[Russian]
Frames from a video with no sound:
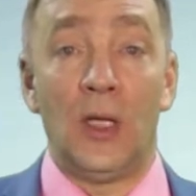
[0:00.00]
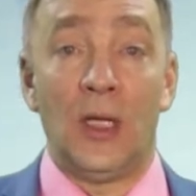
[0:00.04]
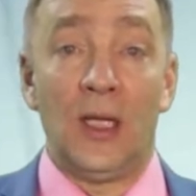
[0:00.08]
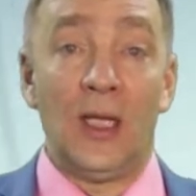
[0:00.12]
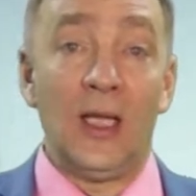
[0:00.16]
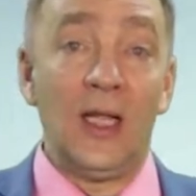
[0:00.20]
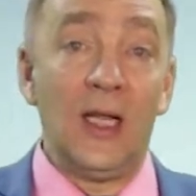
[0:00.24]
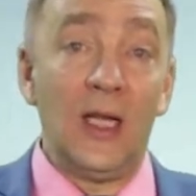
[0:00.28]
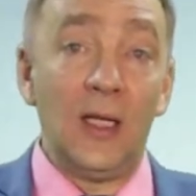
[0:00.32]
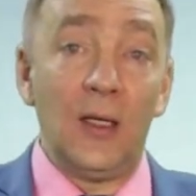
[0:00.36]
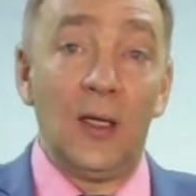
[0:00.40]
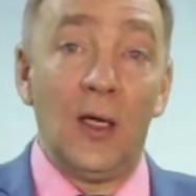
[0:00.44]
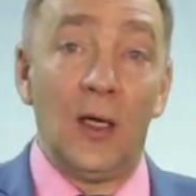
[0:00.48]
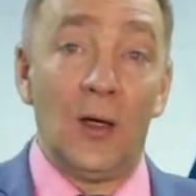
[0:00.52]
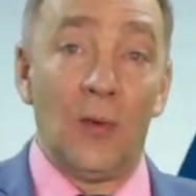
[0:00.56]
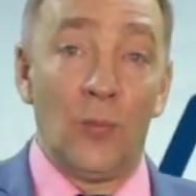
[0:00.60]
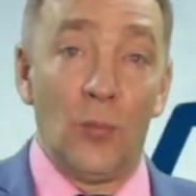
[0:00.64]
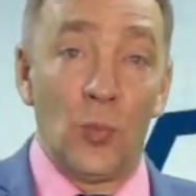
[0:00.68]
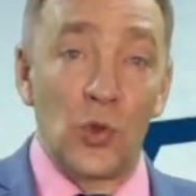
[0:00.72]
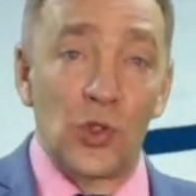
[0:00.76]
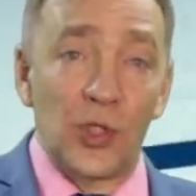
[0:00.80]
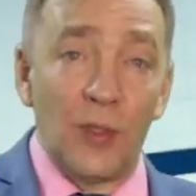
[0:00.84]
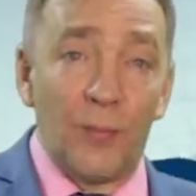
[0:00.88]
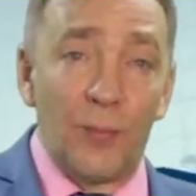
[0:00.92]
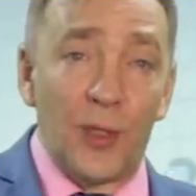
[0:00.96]
Или
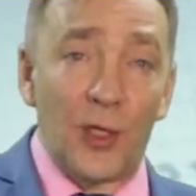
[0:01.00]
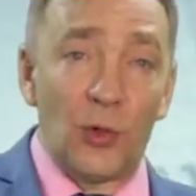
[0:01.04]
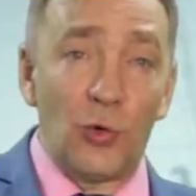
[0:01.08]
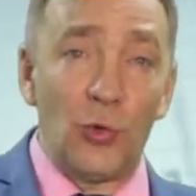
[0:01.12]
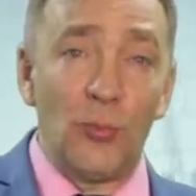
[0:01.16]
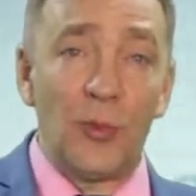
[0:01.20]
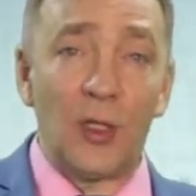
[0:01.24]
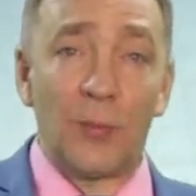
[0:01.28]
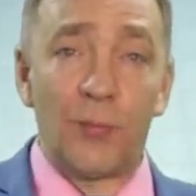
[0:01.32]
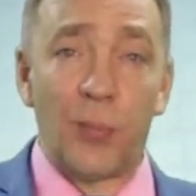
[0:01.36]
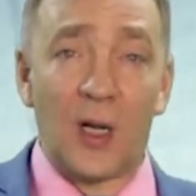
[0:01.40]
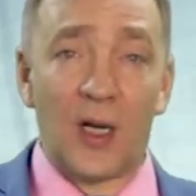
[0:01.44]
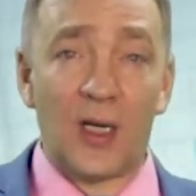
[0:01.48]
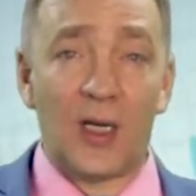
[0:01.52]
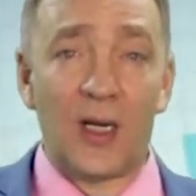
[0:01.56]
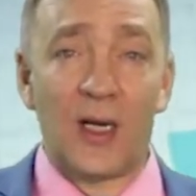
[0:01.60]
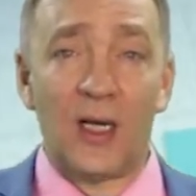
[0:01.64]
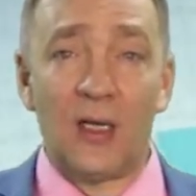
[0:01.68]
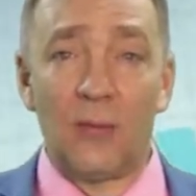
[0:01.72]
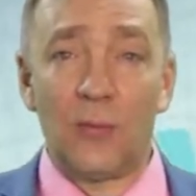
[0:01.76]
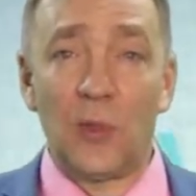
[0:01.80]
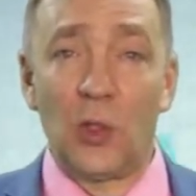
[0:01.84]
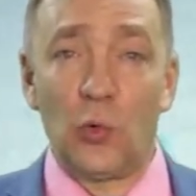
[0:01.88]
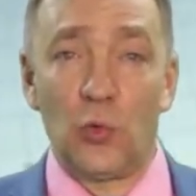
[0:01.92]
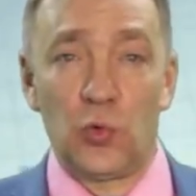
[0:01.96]
можно придумать
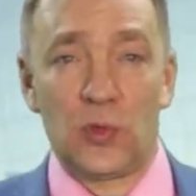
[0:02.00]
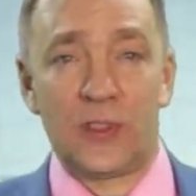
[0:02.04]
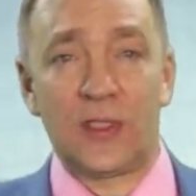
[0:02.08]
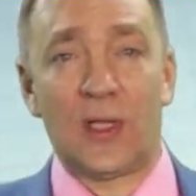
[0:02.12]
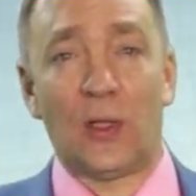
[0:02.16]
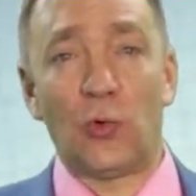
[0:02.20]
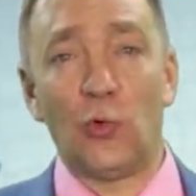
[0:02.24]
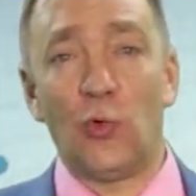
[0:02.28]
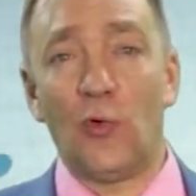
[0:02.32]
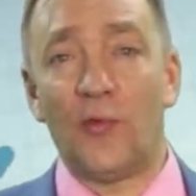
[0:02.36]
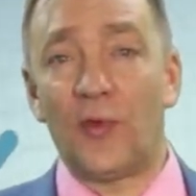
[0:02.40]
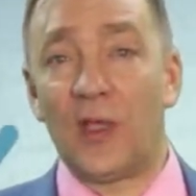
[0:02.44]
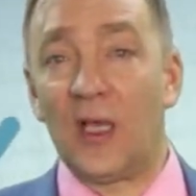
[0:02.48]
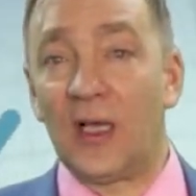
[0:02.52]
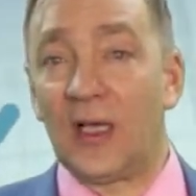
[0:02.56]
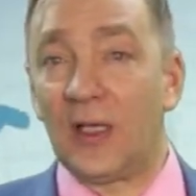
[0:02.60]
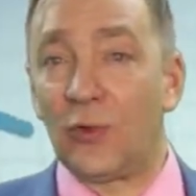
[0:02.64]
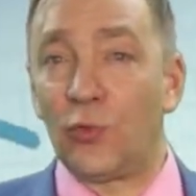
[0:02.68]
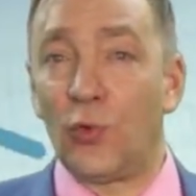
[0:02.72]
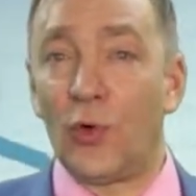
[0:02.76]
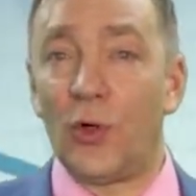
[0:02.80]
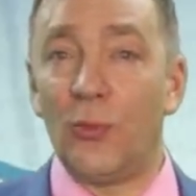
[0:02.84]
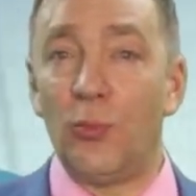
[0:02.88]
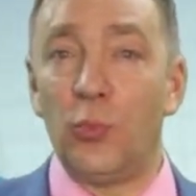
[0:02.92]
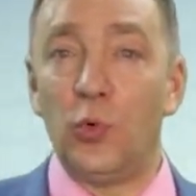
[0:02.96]
программы, установки,
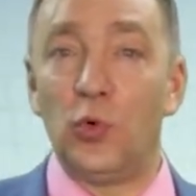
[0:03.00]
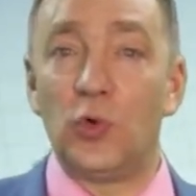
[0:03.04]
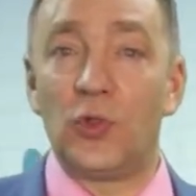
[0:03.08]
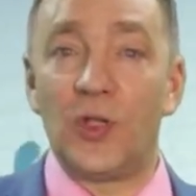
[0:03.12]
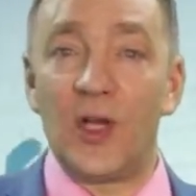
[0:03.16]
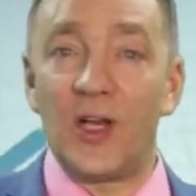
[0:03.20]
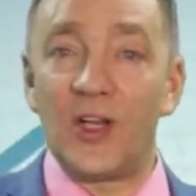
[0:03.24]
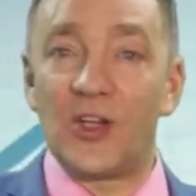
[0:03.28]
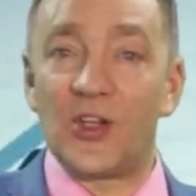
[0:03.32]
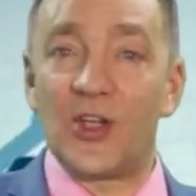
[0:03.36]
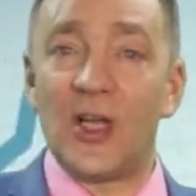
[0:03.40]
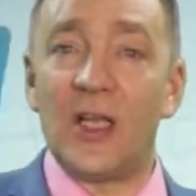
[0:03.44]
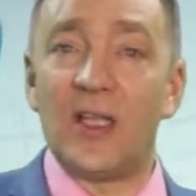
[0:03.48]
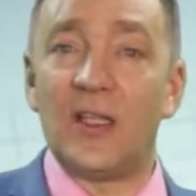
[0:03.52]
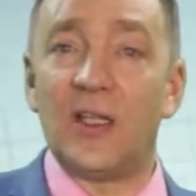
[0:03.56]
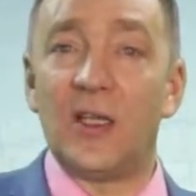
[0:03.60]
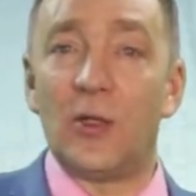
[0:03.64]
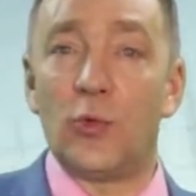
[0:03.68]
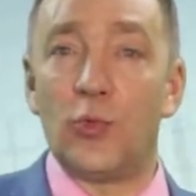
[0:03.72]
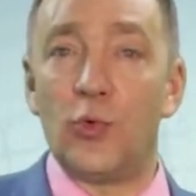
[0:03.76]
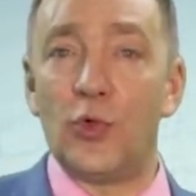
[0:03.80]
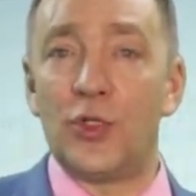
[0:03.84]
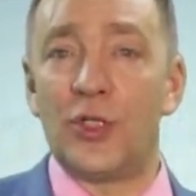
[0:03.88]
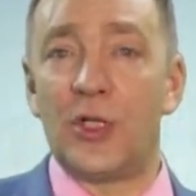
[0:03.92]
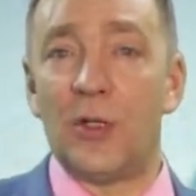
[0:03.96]
которые будут решать
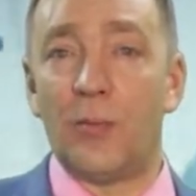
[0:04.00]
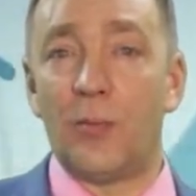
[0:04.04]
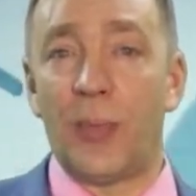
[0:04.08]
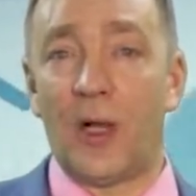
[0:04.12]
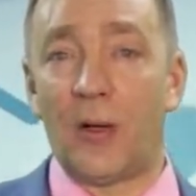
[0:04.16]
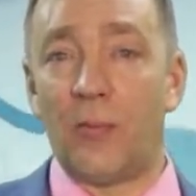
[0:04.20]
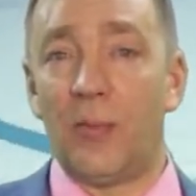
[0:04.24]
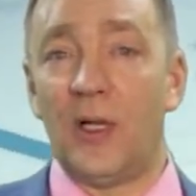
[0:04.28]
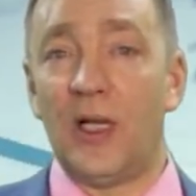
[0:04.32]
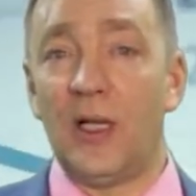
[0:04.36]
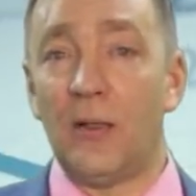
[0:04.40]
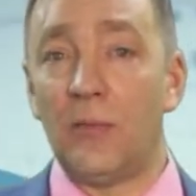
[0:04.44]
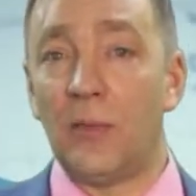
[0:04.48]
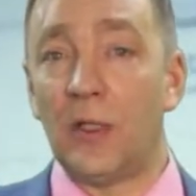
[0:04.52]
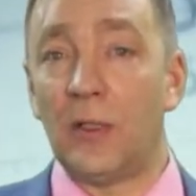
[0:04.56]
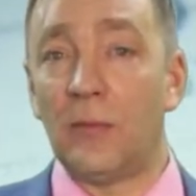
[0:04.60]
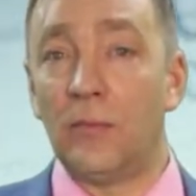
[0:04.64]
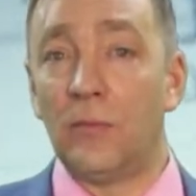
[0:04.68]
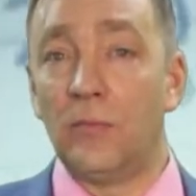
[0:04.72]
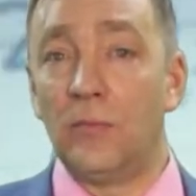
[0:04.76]
текущие проблемы.